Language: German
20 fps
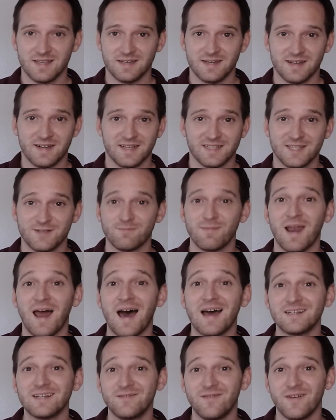der ganze
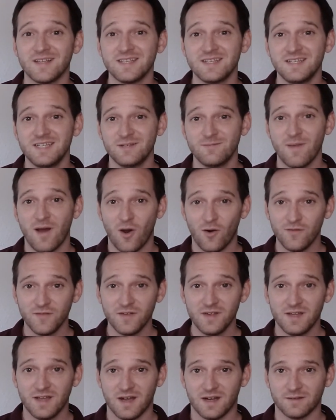Plan quasi nicht mehr
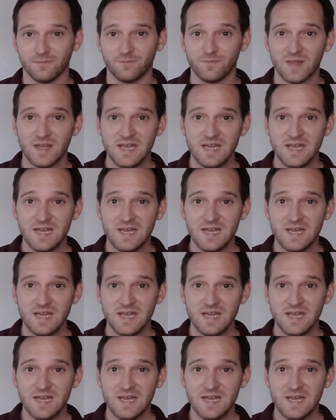aufgegangen.